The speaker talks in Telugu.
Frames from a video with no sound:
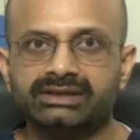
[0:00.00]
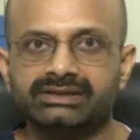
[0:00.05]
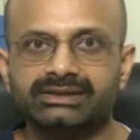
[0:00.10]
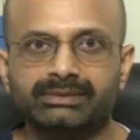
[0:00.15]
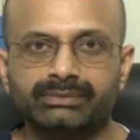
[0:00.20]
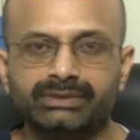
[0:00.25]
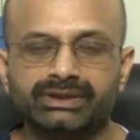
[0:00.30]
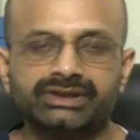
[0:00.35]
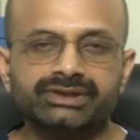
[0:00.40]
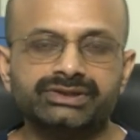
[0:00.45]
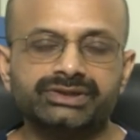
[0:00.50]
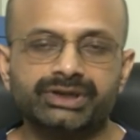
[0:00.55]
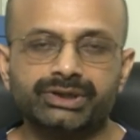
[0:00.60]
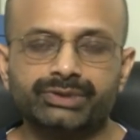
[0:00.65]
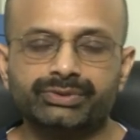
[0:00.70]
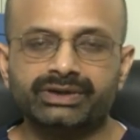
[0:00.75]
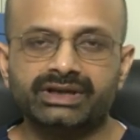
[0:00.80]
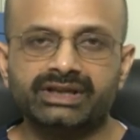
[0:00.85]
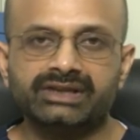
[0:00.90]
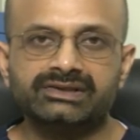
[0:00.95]

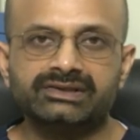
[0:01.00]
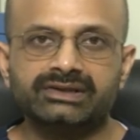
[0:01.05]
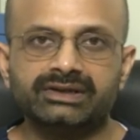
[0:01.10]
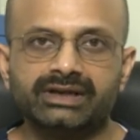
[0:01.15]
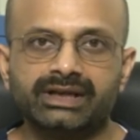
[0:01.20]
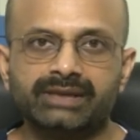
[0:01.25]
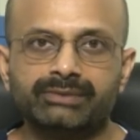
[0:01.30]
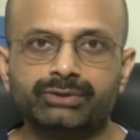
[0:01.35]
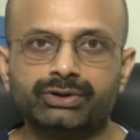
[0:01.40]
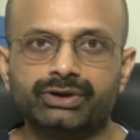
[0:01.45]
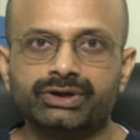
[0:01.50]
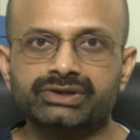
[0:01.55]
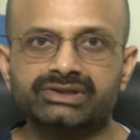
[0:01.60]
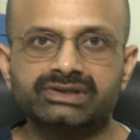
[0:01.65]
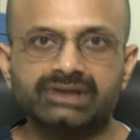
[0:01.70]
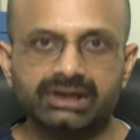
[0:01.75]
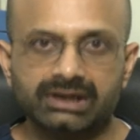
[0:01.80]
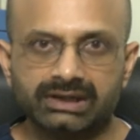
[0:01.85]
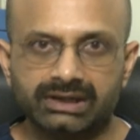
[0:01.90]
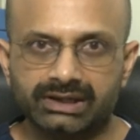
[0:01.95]
సంబంధించినటువంటి ఇన్సులిన్ ఏమో
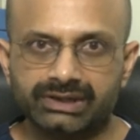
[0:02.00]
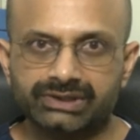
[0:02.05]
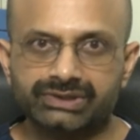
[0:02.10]
రెండుసార్లుగా